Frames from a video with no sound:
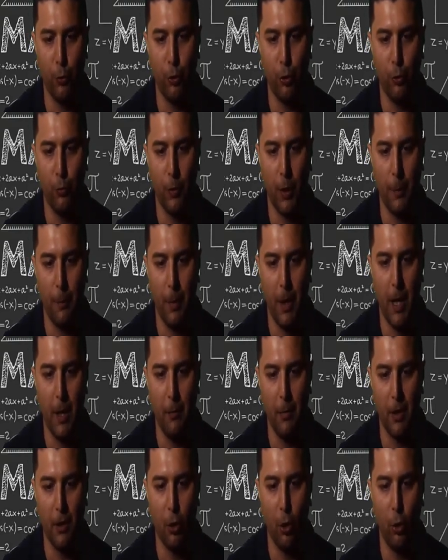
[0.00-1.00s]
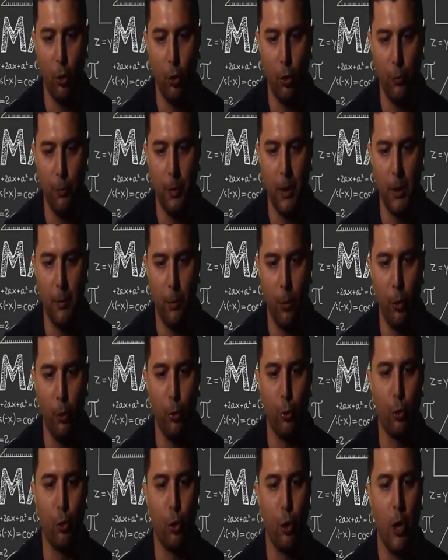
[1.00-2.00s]
Bu durumda B'miz ne olur? 1
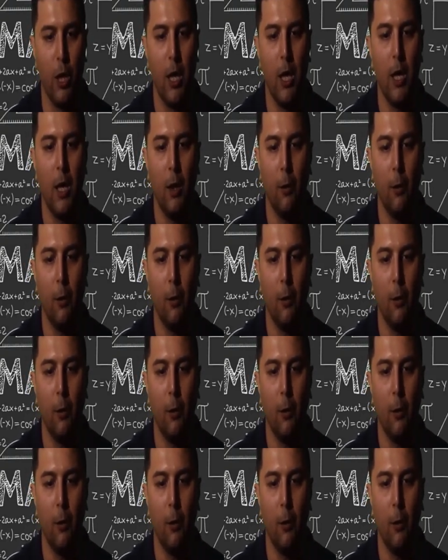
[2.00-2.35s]
bölü 3.